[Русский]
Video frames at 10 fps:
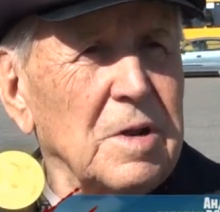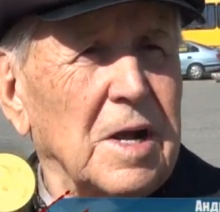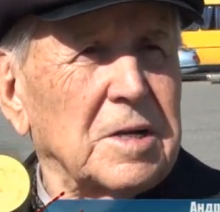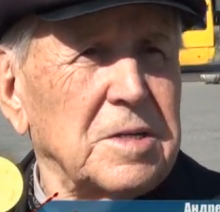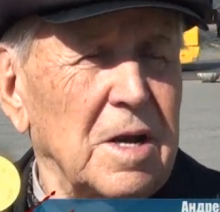
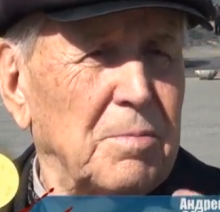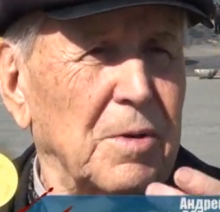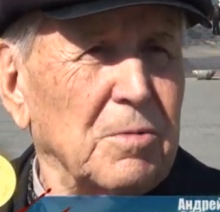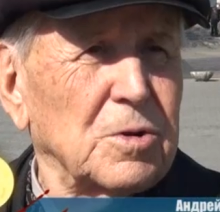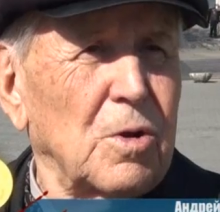Я с ней
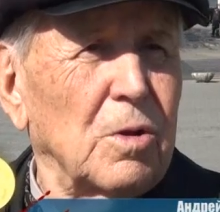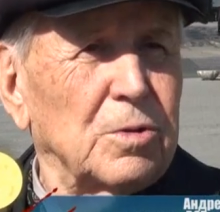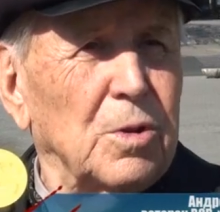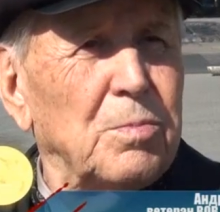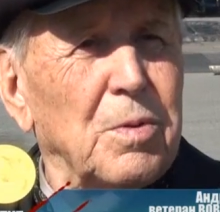прошел
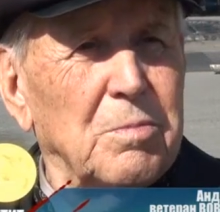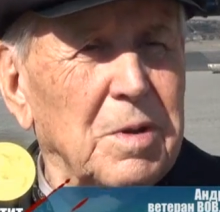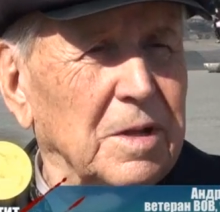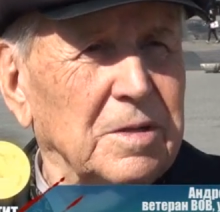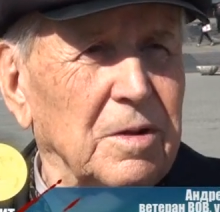до
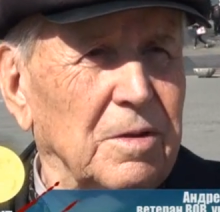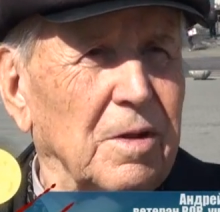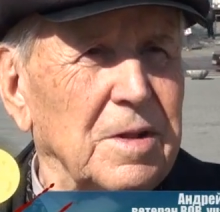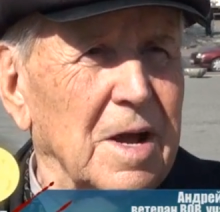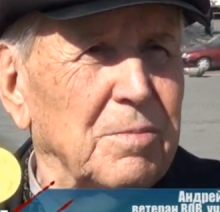победы,
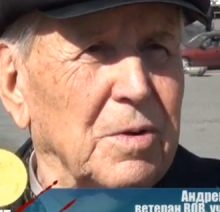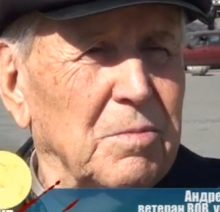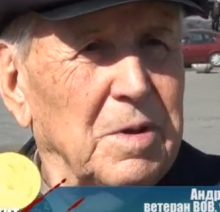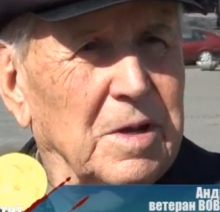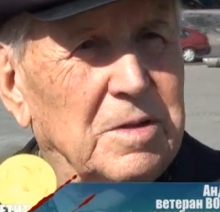до Дня
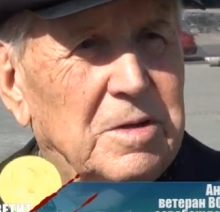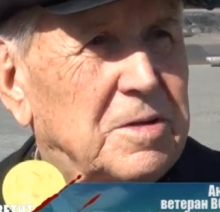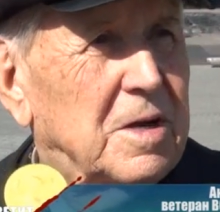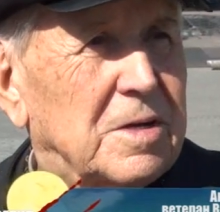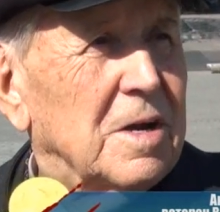Победы.
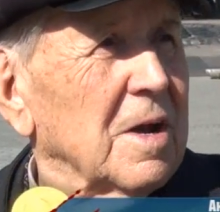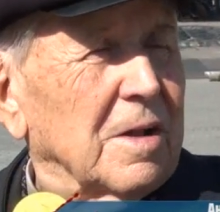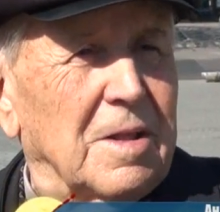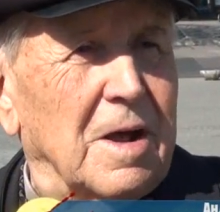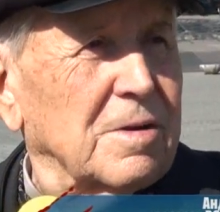Здесь
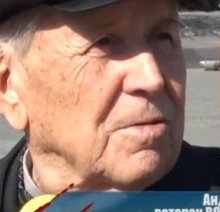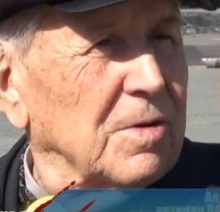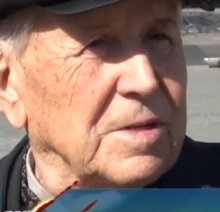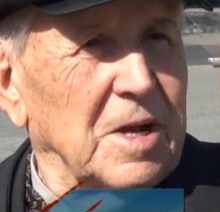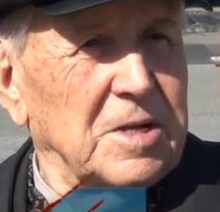даже в
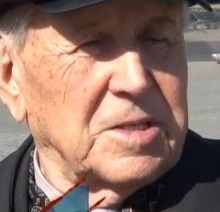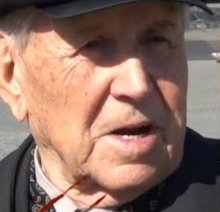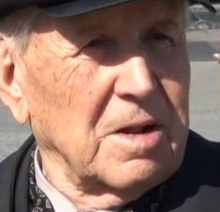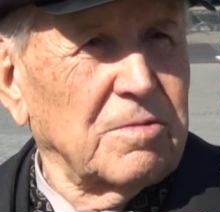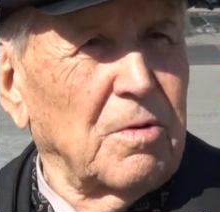Одессе
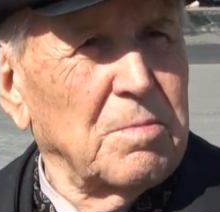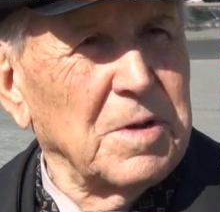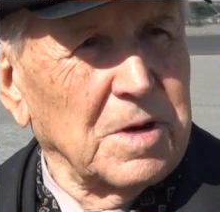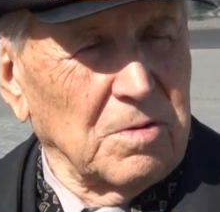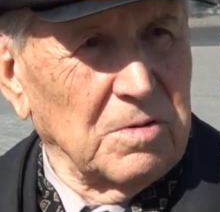
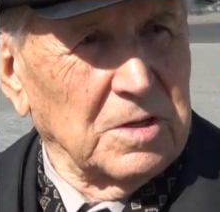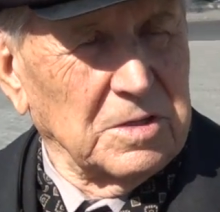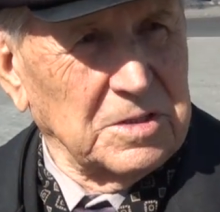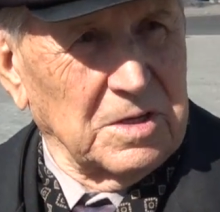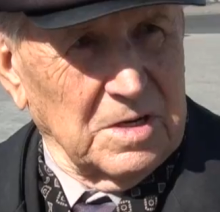
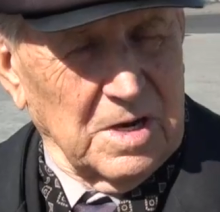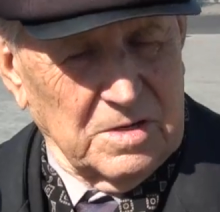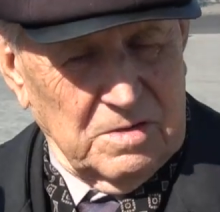расформировалась она